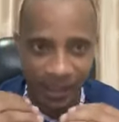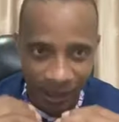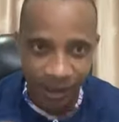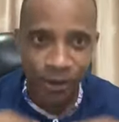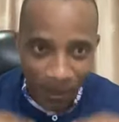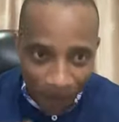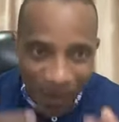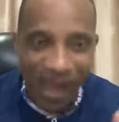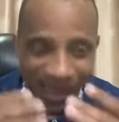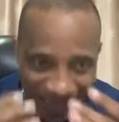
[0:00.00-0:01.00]
Et ne
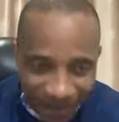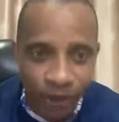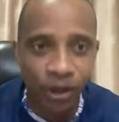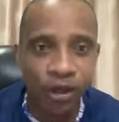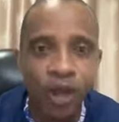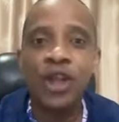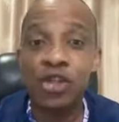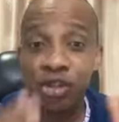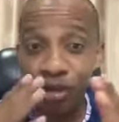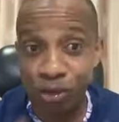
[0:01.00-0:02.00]
pas être
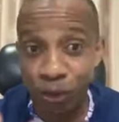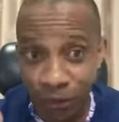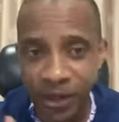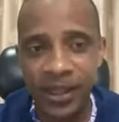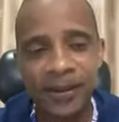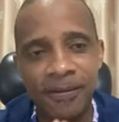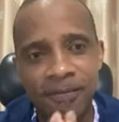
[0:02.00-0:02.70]
sauvé.